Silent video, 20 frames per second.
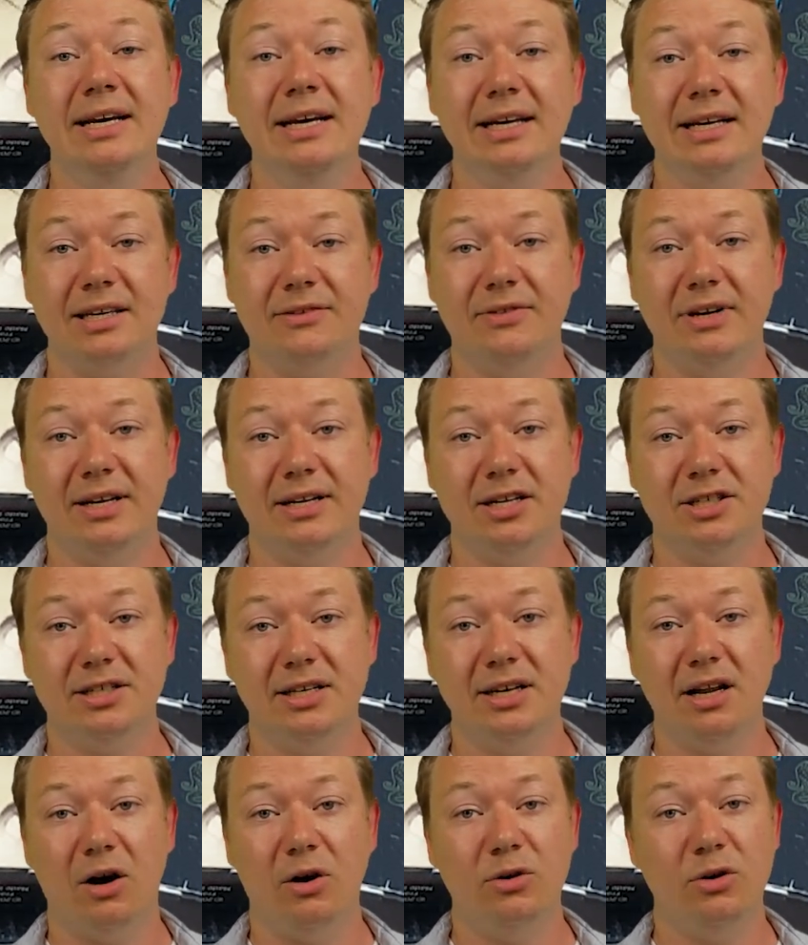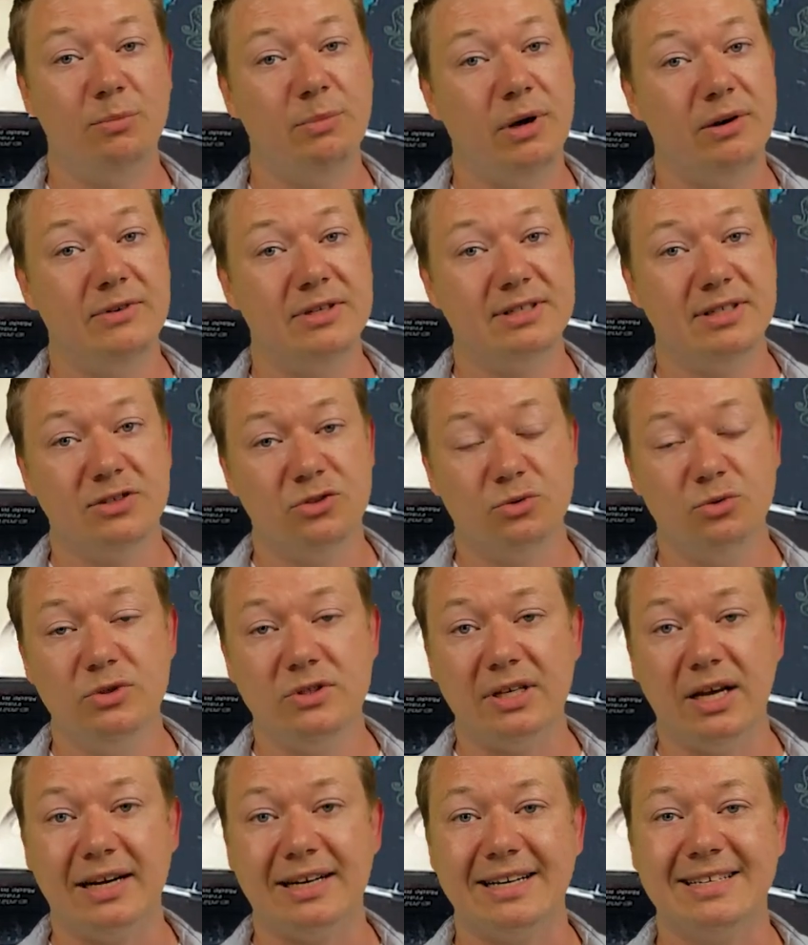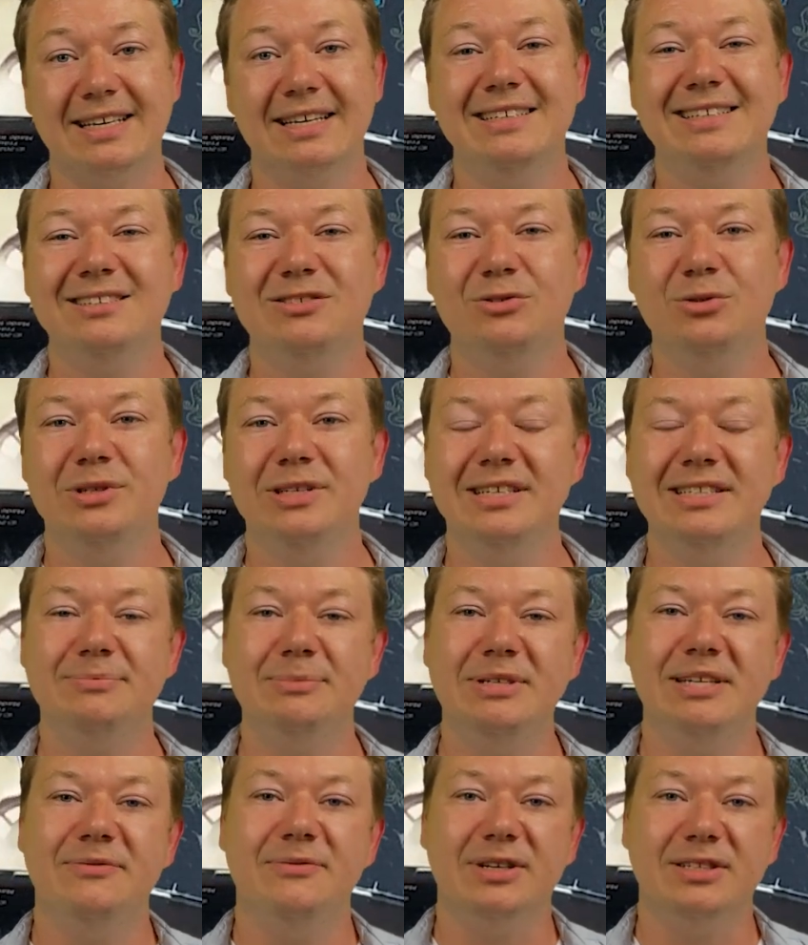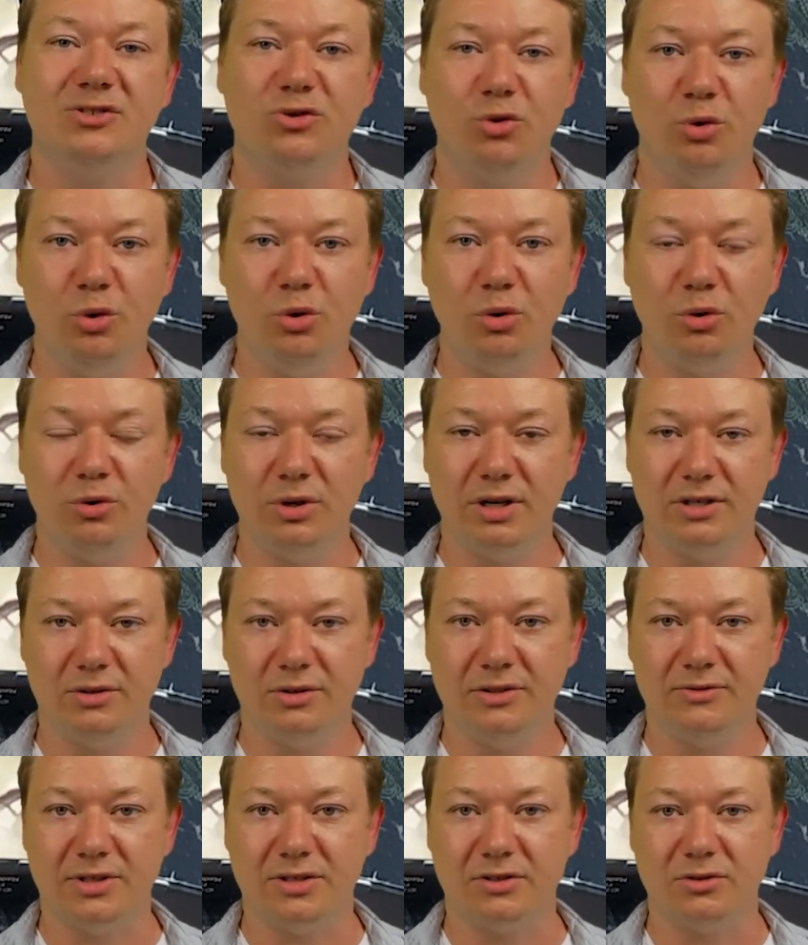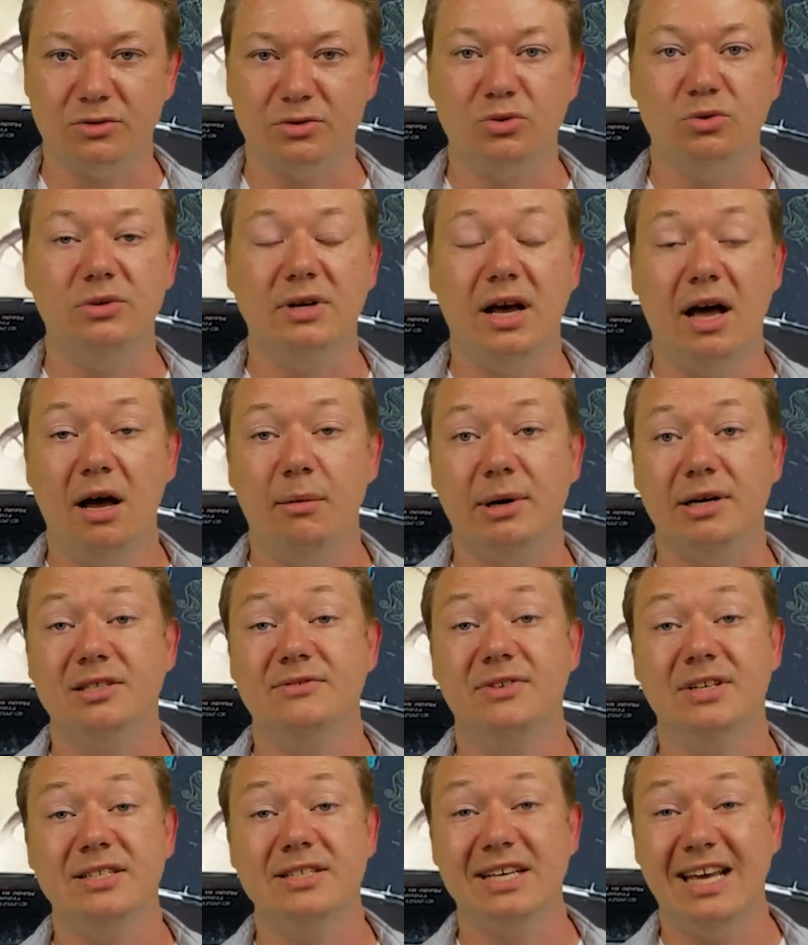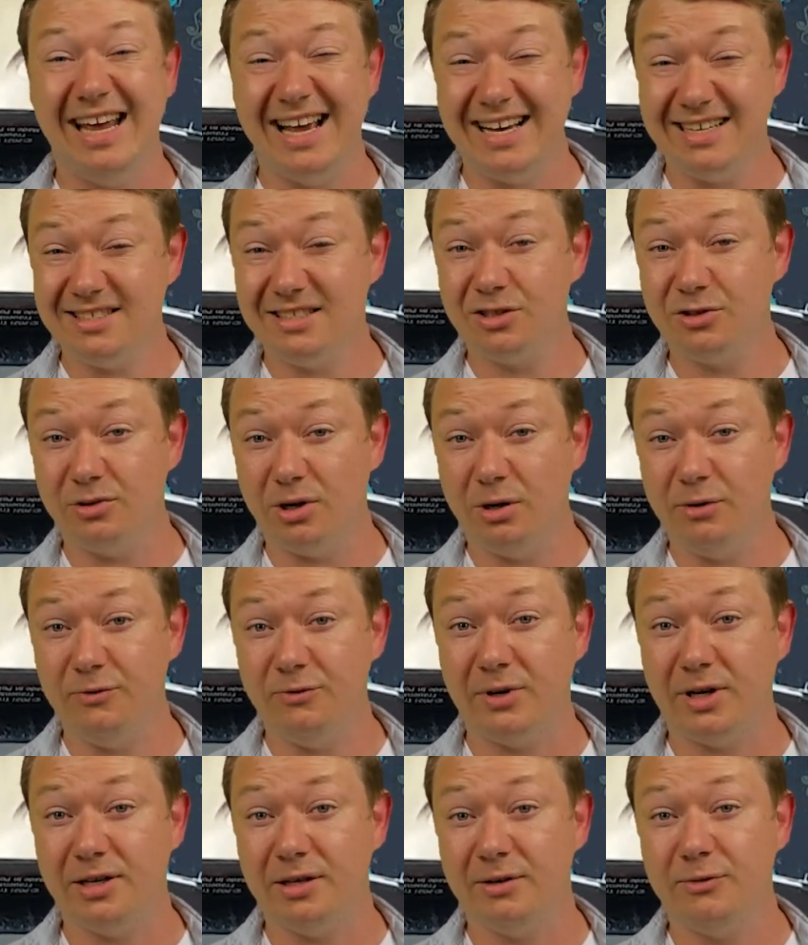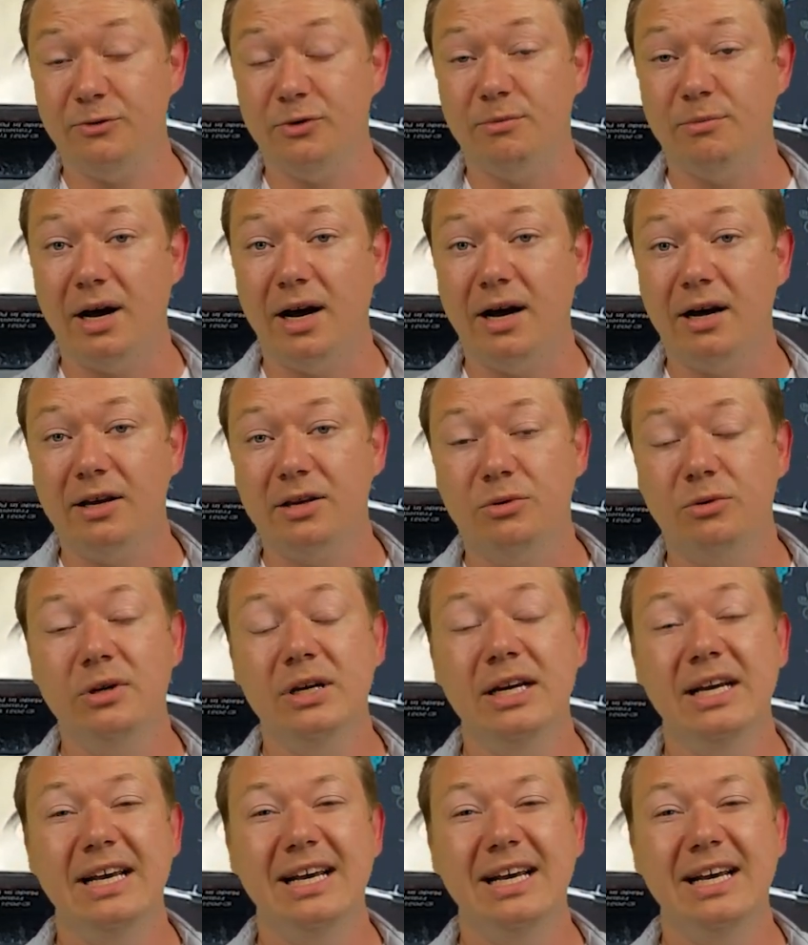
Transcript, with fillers: ich will an der Stelle auch nochmal was dazu sagen. Das hatte natürlich nichts mit den Verzögerungen oder sonst was zu tun. Aber es war das erste Crowdfunding für Mario.